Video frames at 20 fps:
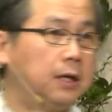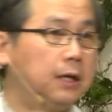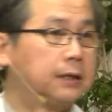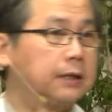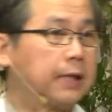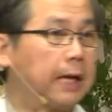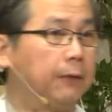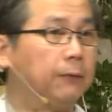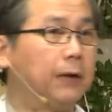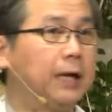
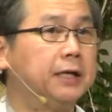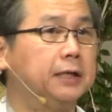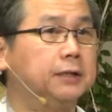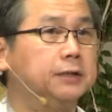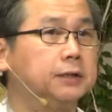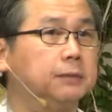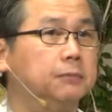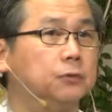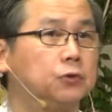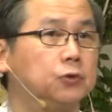台湾人
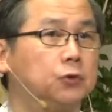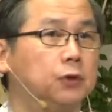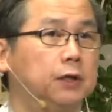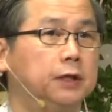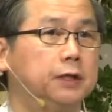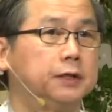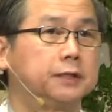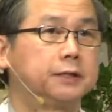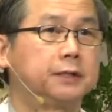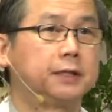这么说：
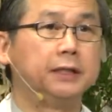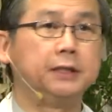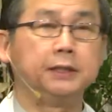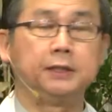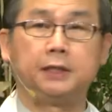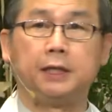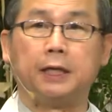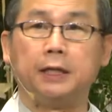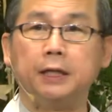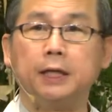生
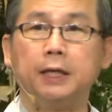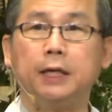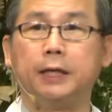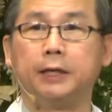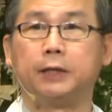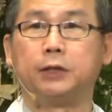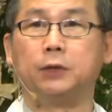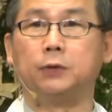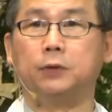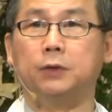前一粒
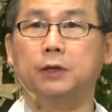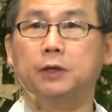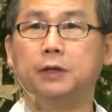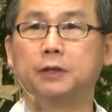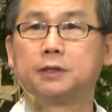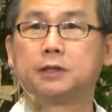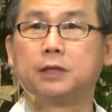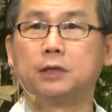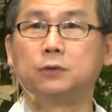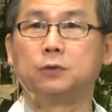豆
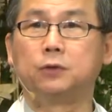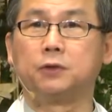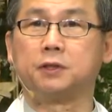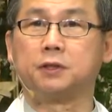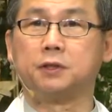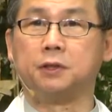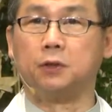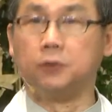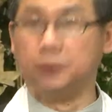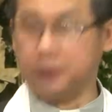胜过死
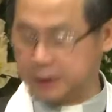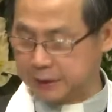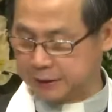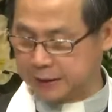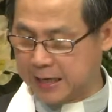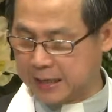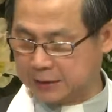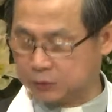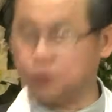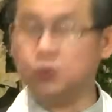后一个
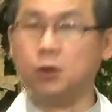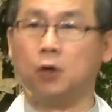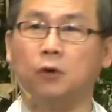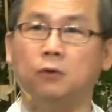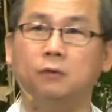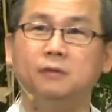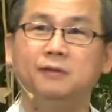大猪头。